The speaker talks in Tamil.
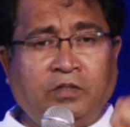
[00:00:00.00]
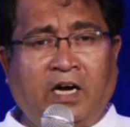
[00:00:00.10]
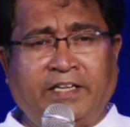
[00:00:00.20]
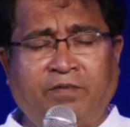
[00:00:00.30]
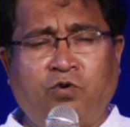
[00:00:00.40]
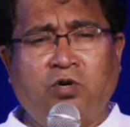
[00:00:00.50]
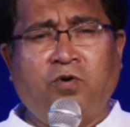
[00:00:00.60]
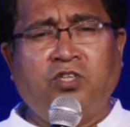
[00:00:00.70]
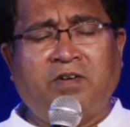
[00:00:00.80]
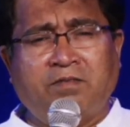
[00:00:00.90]
அதை
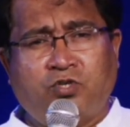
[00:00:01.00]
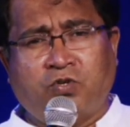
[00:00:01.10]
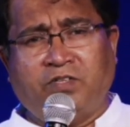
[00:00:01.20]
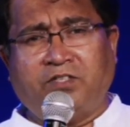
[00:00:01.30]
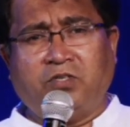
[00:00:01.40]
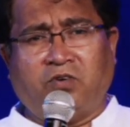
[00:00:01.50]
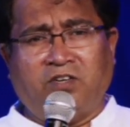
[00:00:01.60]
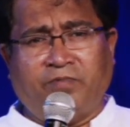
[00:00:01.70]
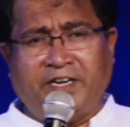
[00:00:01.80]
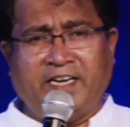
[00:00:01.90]
ஒருபோதும் நாம் சுதந்திரித்து கொள்ள
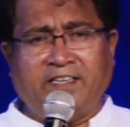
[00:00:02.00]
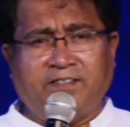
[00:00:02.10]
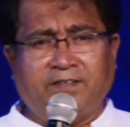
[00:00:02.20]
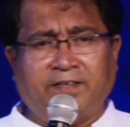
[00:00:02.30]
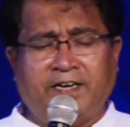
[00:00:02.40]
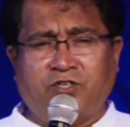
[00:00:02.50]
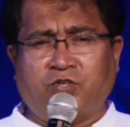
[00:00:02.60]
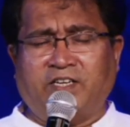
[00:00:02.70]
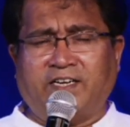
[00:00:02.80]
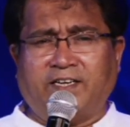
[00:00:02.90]
முடியாது என்று
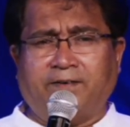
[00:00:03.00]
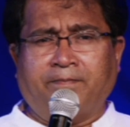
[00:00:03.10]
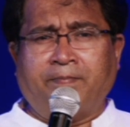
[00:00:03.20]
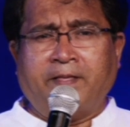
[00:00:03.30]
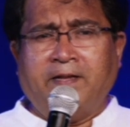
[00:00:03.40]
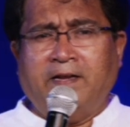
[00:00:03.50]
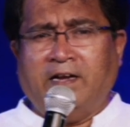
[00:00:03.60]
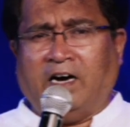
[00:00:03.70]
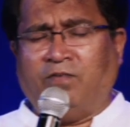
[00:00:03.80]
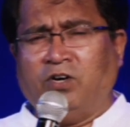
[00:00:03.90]
சொன்னார்கள்
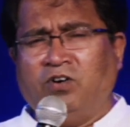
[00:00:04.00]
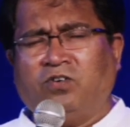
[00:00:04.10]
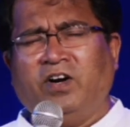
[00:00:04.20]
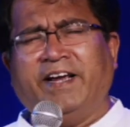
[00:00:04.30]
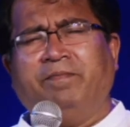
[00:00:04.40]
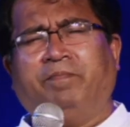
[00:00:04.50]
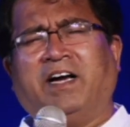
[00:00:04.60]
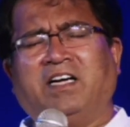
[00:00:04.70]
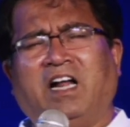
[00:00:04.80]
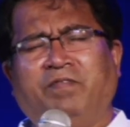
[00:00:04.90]
அவர்களுக்குள்ளே
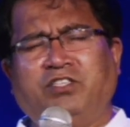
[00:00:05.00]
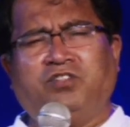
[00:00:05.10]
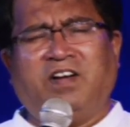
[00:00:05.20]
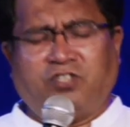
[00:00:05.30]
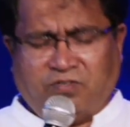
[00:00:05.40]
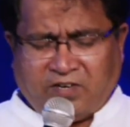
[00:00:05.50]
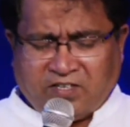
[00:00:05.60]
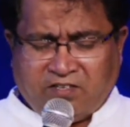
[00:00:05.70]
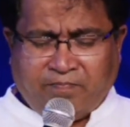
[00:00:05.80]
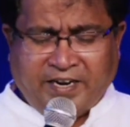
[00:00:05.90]
பாருங்கள் அவிசுவாசம்
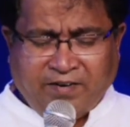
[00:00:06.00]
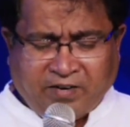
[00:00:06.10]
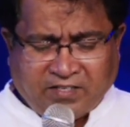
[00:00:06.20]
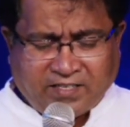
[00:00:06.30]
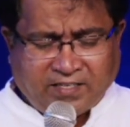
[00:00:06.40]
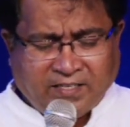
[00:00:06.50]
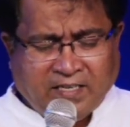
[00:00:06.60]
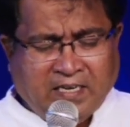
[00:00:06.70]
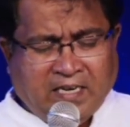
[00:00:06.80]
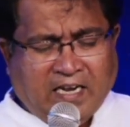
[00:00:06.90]
இருந்தது பயம் இருந்தது
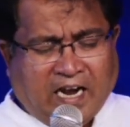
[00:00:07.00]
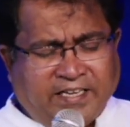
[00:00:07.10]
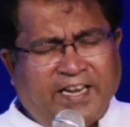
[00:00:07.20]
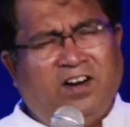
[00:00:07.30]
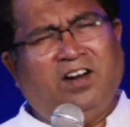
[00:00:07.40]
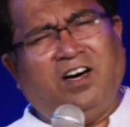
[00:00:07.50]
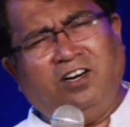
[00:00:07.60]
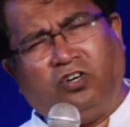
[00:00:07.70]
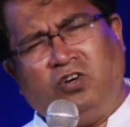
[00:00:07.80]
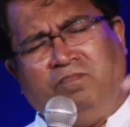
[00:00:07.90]
அதை
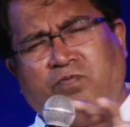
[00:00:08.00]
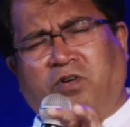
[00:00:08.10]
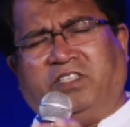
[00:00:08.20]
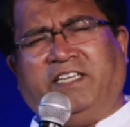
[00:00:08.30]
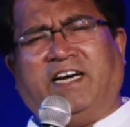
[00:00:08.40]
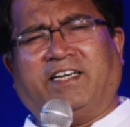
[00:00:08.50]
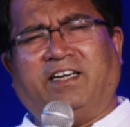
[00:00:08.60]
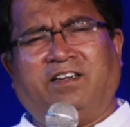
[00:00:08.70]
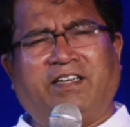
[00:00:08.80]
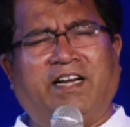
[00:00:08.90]
எல்லாருக்குள்ளும் புகுத்தினார்கள்
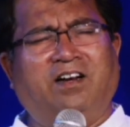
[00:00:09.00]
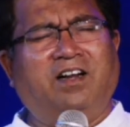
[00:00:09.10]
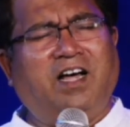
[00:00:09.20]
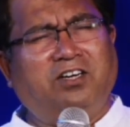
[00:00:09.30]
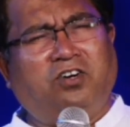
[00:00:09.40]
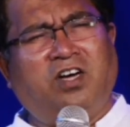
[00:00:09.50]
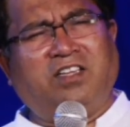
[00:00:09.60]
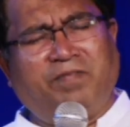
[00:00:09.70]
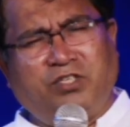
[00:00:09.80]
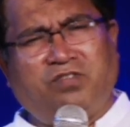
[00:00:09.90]
எல்லாருக்குள்ளும்
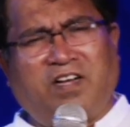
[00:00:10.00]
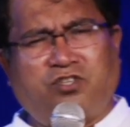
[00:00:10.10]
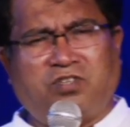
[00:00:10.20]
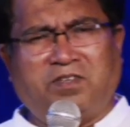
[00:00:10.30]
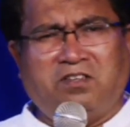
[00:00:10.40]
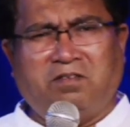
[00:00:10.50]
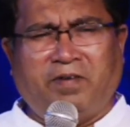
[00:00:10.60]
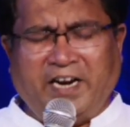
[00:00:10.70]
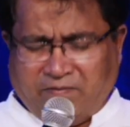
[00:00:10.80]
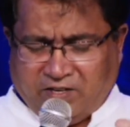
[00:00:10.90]
அந்த அவிசுவாசம் வந்தது
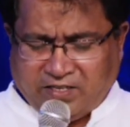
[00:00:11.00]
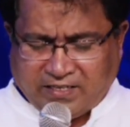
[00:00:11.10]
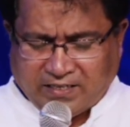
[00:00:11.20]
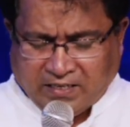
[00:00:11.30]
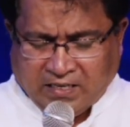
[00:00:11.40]
பயம் வந்தது